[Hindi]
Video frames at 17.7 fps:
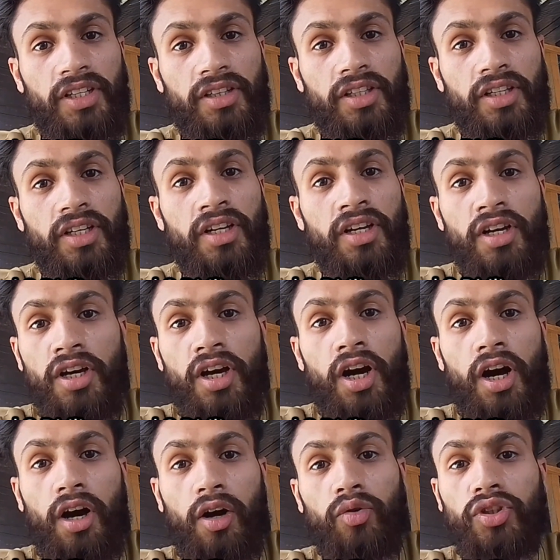हाँ कुछ
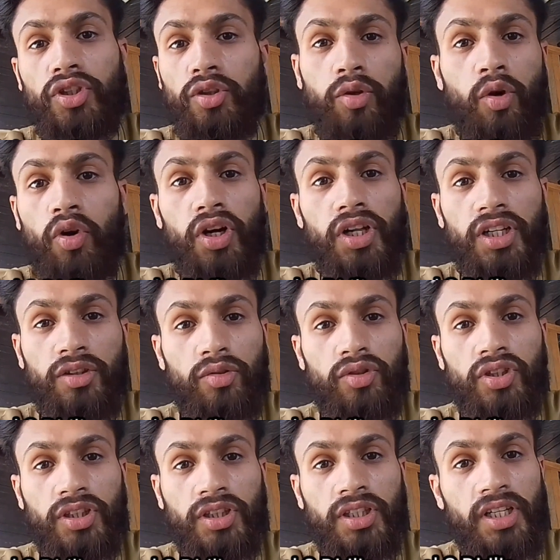लोग गलत हो सकते हैं
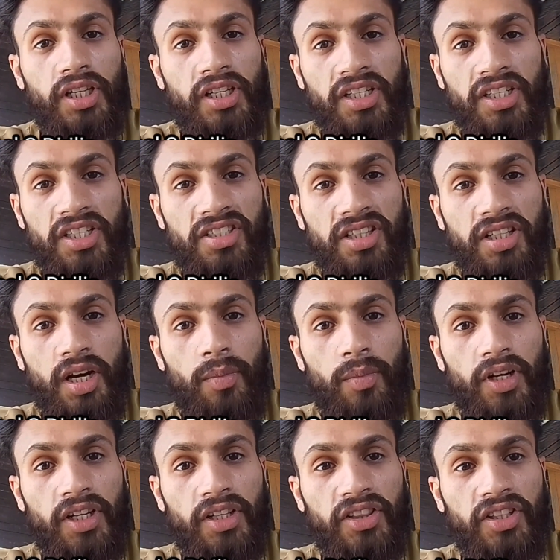लेकिन इस्लाम गलत नहीं है इस्लाम